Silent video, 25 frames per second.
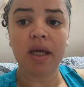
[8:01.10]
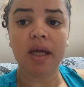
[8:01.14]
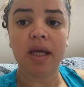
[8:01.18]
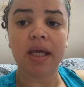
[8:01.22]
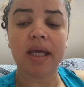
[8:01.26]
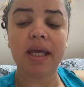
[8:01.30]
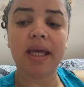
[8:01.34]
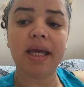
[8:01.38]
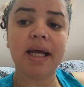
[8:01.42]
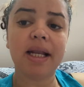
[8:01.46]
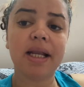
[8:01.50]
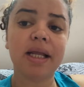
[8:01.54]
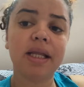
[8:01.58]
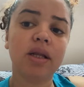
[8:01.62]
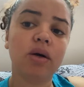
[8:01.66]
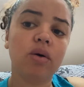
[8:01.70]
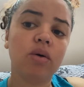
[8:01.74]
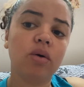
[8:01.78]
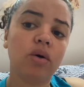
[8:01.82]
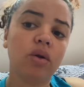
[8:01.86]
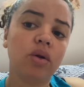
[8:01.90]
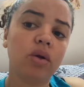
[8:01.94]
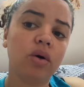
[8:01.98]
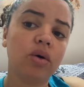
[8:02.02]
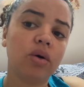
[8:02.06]
e ela não
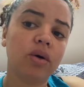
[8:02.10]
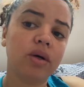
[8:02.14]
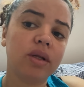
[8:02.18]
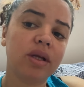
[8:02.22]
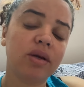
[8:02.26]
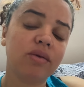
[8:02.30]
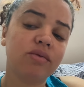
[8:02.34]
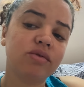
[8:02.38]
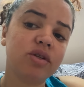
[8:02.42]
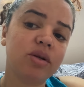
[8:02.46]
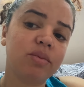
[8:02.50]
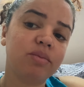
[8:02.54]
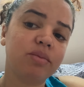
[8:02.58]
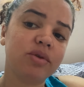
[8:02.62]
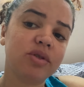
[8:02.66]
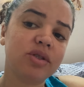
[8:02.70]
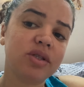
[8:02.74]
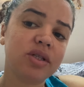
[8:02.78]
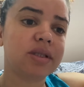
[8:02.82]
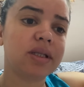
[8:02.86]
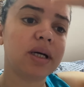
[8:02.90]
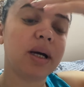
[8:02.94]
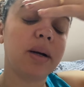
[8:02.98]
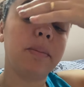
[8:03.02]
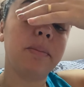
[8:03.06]
colocou nenhum tipo
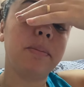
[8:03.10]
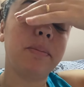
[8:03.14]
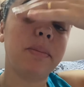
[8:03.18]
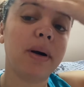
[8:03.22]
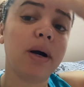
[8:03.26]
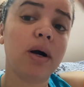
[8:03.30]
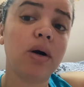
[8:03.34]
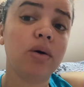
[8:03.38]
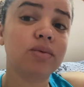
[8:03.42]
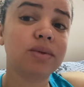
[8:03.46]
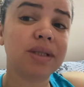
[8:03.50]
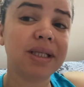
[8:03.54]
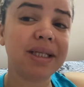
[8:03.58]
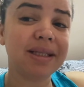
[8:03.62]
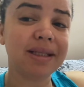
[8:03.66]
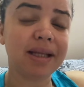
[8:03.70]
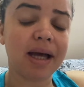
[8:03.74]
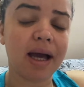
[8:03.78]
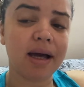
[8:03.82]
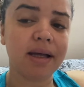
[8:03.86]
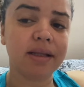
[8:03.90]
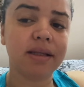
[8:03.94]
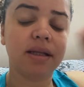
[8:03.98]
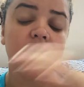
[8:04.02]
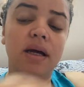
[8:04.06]
de tampão nem
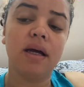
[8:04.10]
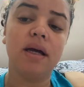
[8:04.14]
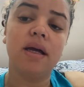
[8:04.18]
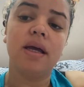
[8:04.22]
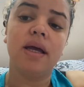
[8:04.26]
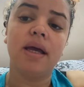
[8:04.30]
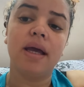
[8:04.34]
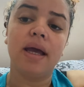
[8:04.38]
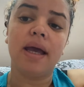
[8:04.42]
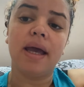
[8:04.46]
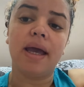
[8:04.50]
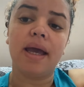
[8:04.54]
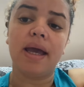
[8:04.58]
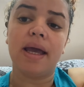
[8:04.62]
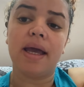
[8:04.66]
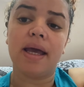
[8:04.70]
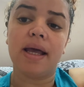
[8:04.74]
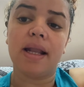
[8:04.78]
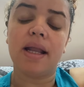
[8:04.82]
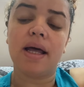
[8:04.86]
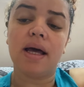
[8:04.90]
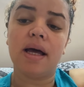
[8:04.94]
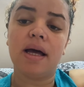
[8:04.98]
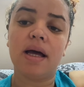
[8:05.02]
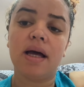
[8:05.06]
nada.
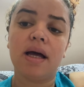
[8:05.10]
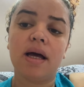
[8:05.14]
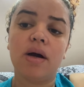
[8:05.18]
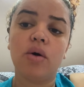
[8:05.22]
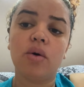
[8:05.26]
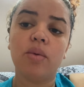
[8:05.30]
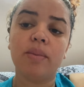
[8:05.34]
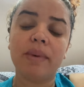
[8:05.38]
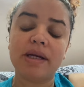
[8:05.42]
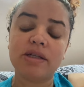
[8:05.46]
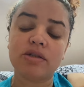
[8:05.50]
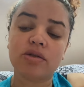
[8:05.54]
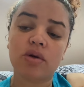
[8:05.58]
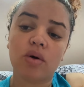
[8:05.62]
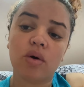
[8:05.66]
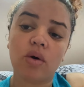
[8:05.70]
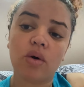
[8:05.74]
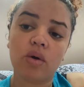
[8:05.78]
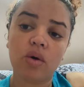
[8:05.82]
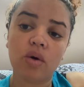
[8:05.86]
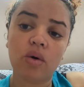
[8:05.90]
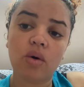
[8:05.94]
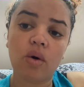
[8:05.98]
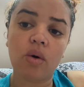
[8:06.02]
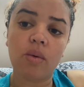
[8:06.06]
Ela, o médico
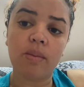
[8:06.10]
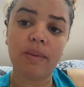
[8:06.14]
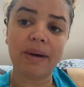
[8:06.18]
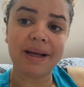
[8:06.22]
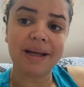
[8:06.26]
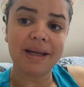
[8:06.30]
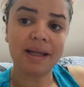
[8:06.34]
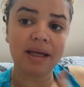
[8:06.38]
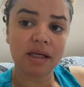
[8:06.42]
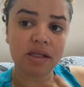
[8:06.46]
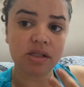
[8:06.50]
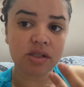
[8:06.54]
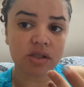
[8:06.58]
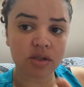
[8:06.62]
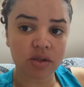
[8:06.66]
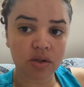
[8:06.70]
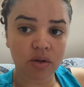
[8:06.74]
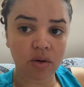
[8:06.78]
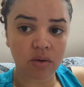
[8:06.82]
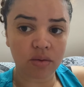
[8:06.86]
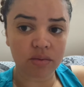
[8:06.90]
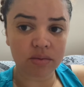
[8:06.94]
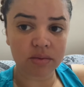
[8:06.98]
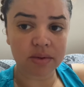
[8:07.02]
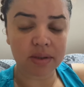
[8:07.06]
colocou uma lente de
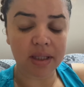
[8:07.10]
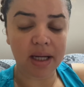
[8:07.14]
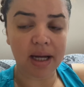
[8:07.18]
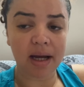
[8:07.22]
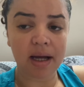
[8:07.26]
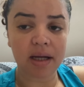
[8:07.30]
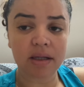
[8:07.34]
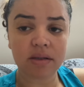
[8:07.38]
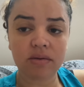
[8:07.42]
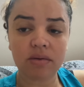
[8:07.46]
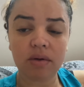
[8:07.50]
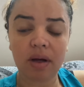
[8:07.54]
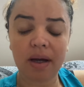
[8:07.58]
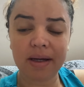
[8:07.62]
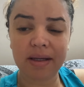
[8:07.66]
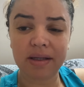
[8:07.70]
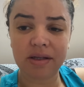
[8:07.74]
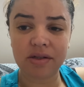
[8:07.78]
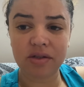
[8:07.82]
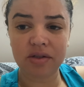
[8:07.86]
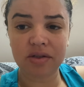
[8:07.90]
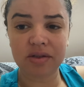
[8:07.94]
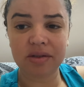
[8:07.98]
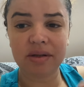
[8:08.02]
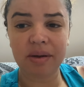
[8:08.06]
contato,
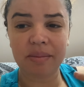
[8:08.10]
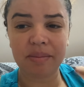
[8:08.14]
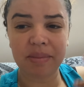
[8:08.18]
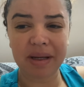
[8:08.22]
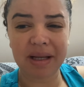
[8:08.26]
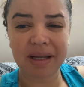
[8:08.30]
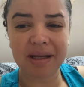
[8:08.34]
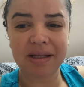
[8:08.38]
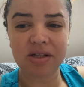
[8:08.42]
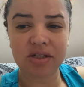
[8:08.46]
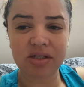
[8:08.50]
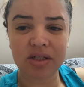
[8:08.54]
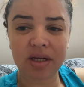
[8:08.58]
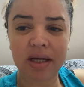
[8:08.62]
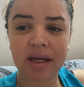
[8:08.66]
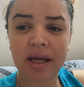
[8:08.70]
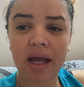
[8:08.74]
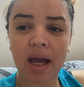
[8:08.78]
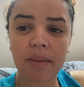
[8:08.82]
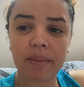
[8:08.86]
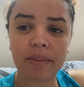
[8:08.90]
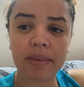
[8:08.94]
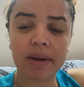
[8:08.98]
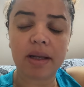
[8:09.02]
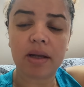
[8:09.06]
acredito que para ela
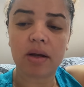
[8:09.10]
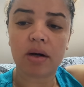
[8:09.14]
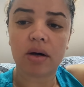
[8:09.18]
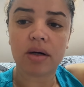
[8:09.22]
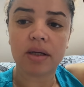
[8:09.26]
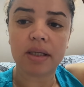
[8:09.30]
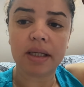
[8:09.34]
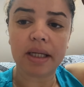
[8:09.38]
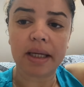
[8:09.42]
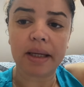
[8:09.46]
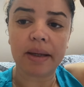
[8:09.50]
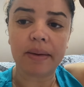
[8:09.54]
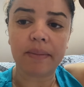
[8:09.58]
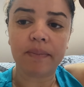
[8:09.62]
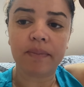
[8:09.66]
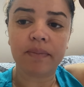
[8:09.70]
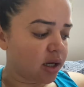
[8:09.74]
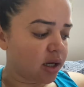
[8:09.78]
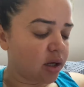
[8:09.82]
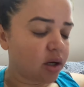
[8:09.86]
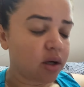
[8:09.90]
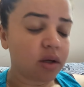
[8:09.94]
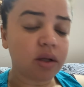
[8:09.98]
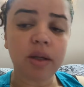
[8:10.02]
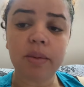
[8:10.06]
enxergar melhor, né?
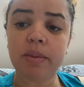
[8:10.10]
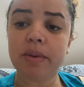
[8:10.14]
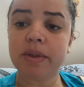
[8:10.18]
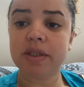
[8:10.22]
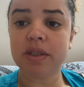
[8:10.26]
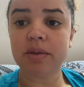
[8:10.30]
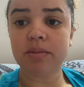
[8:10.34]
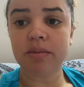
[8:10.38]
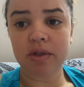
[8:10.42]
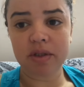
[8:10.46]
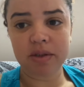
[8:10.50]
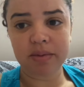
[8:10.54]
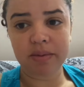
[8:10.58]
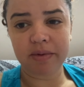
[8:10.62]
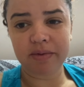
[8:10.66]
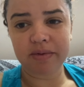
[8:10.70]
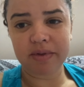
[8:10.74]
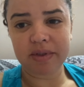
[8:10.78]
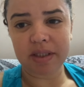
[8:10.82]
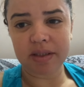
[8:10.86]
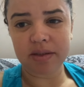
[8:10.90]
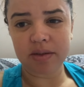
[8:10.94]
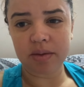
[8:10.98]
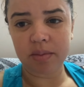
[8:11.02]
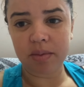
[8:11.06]
Depois eu mostro para
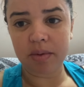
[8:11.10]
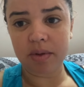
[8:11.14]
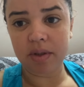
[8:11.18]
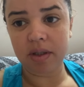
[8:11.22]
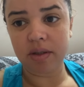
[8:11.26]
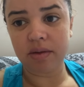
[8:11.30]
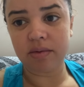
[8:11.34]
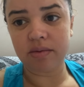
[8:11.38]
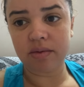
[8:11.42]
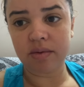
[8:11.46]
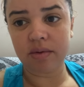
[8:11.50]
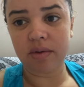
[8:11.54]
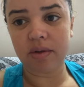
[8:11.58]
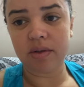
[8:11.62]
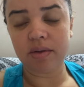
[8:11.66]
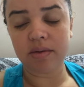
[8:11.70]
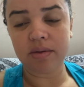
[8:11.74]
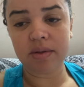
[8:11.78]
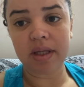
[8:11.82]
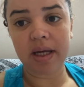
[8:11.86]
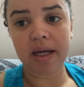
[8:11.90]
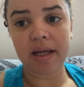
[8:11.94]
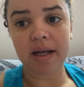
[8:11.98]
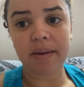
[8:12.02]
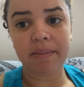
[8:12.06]
vocês um pouquinho do
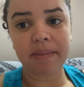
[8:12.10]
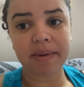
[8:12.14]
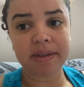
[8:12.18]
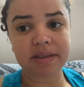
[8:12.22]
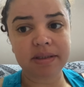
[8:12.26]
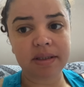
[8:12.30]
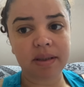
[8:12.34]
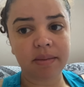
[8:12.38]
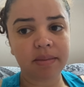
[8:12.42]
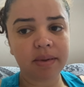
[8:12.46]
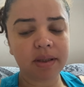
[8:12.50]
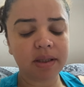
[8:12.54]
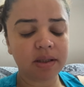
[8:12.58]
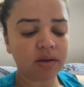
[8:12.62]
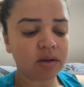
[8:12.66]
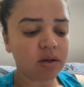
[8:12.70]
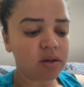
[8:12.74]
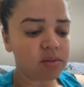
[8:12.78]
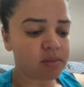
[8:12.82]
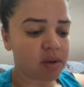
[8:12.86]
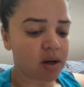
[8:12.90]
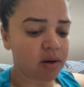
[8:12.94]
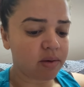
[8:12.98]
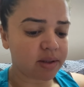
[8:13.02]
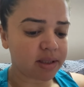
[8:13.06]
olho dela, mas tá bem
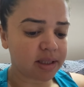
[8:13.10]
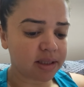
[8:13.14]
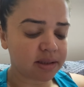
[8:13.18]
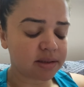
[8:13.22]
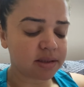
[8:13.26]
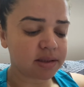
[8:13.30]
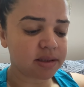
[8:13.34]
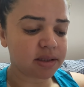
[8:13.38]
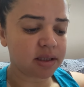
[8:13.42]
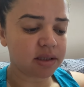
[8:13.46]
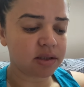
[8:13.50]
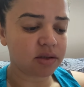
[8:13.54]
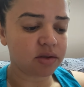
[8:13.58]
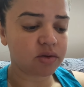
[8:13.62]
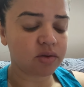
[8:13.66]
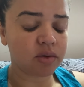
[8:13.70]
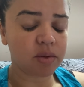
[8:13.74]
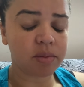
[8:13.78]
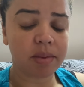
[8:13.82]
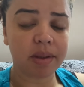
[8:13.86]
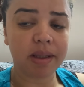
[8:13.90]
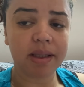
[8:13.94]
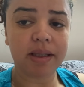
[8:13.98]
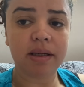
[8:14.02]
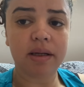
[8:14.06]
normal, graças a Deus
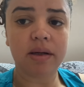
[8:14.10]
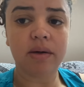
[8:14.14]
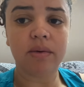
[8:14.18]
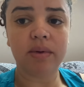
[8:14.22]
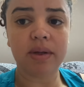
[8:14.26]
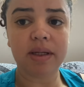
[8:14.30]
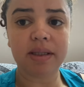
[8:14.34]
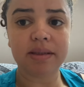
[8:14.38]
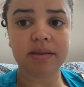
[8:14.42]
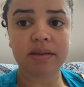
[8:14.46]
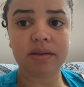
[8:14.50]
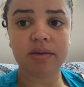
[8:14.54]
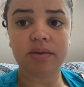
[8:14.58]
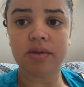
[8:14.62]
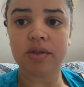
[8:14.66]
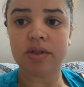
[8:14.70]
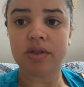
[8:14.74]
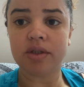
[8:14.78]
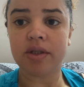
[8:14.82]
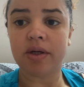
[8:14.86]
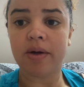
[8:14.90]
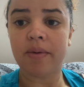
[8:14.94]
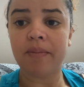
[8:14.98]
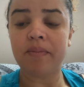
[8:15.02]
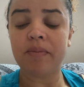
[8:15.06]
foi bem tranquila a
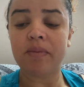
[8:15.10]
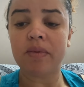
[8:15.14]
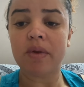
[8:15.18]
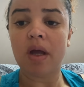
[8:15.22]
cirurgia.